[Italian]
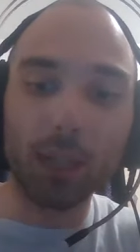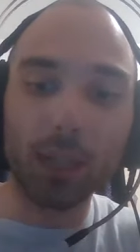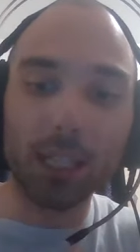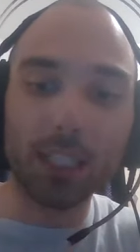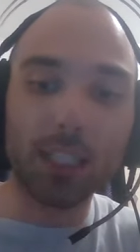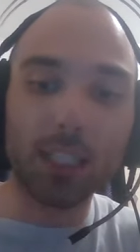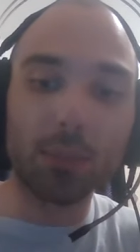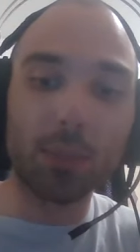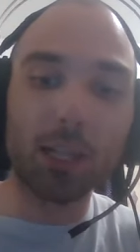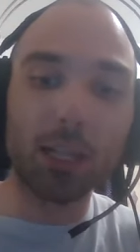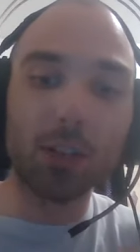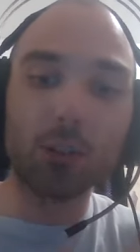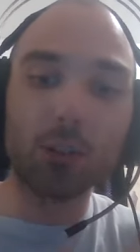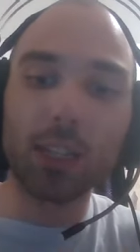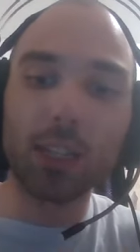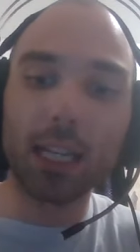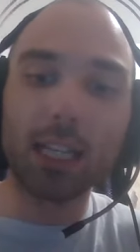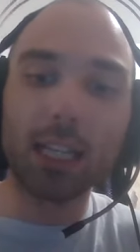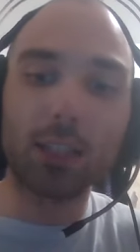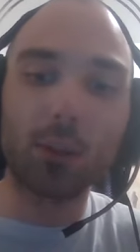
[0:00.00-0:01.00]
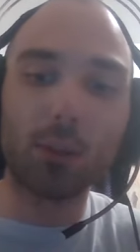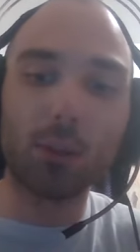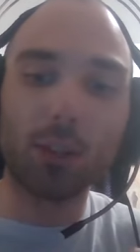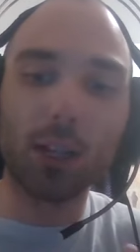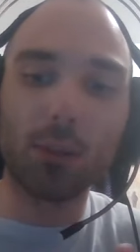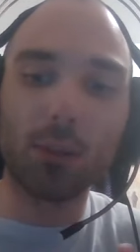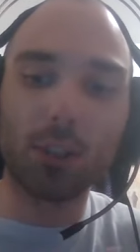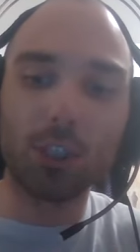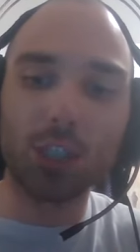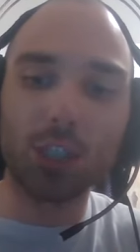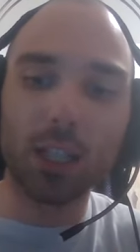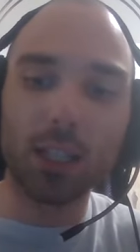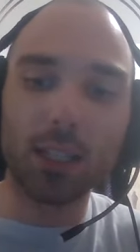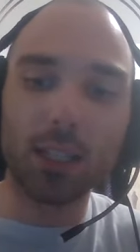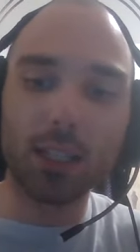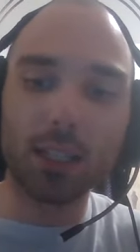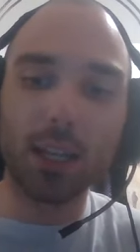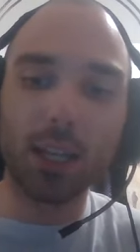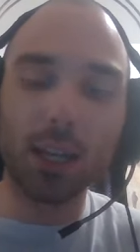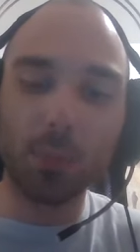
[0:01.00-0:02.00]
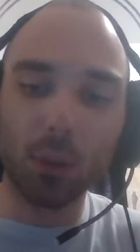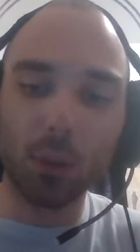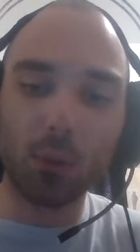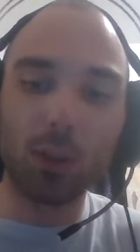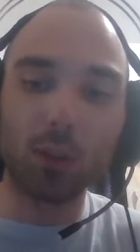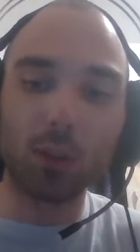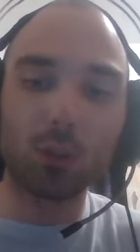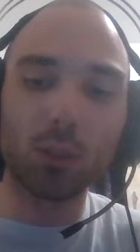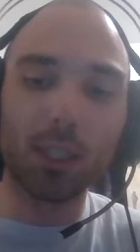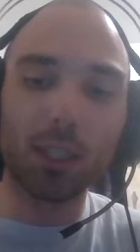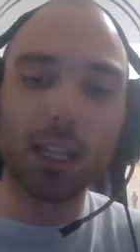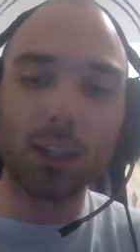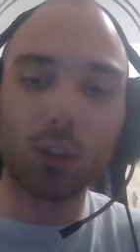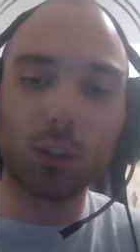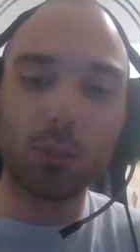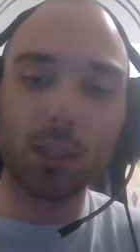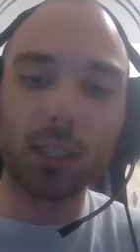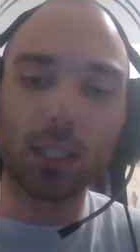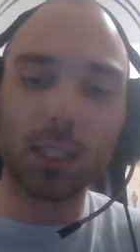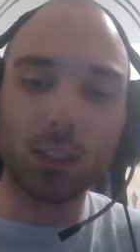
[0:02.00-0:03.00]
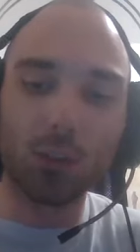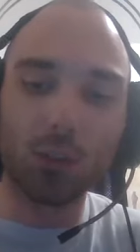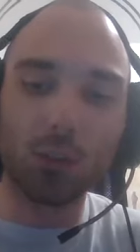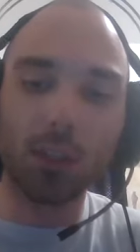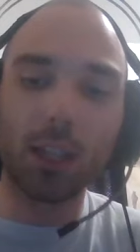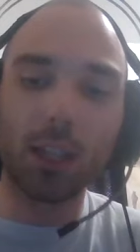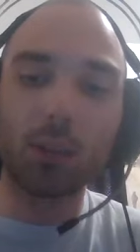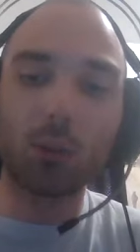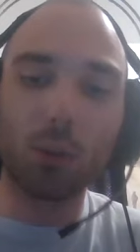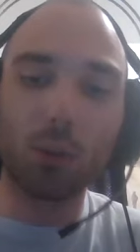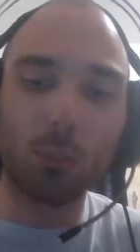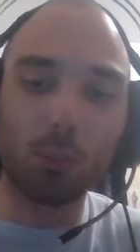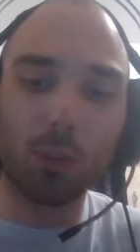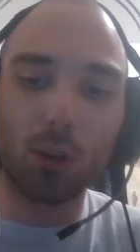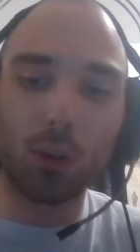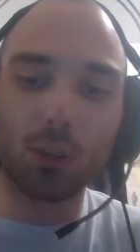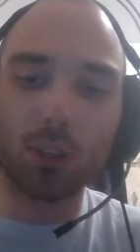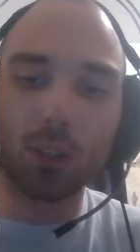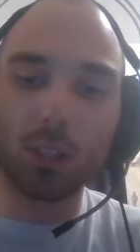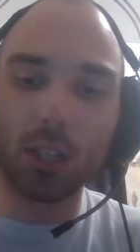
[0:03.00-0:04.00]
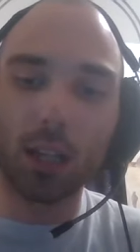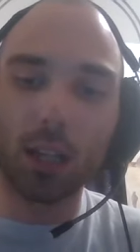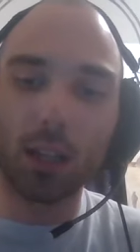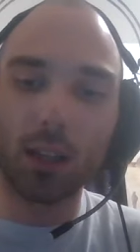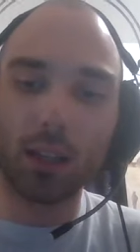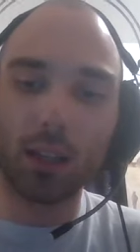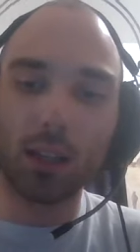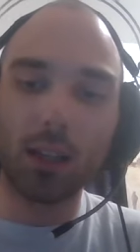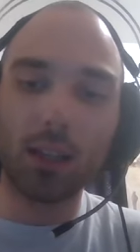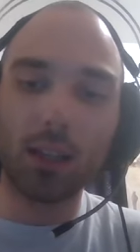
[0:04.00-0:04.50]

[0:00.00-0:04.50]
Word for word: Perché sebbene io dica che Dio non è una scienza, e per quanto nell'argomentazione io non possa